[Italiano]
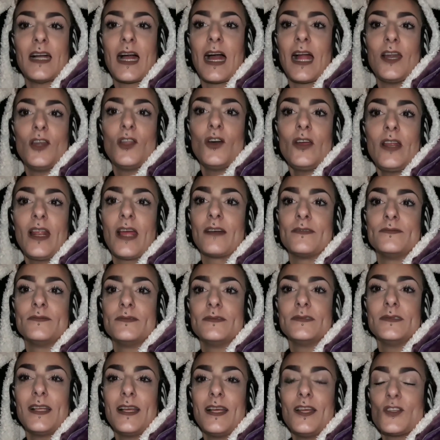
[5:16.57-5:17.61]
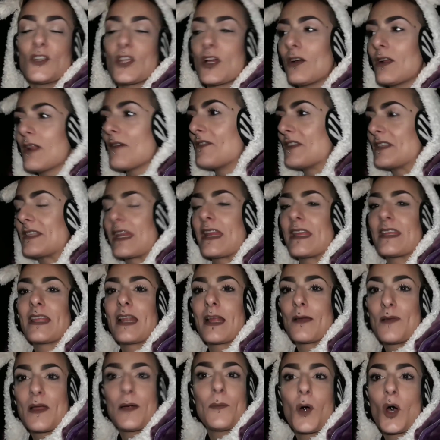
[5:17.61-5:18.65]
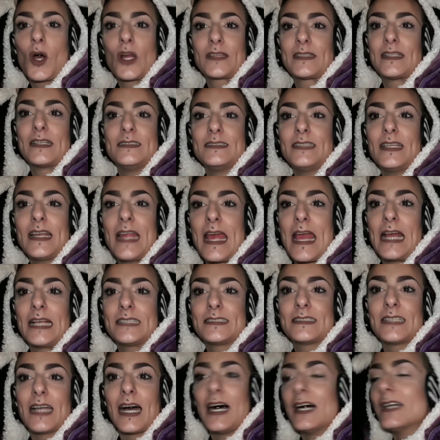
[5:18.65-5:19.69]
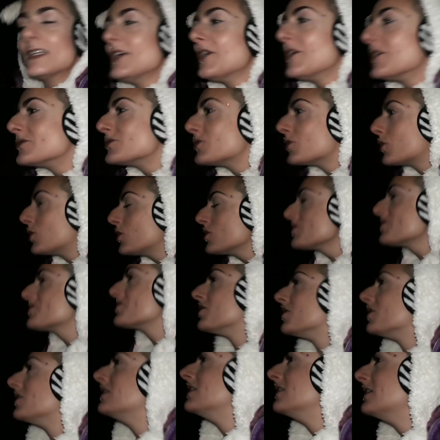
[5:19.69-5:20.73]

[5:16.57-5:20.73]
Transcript: allora, cioè, ora vedrete la mia morte in diretta, io non lo so.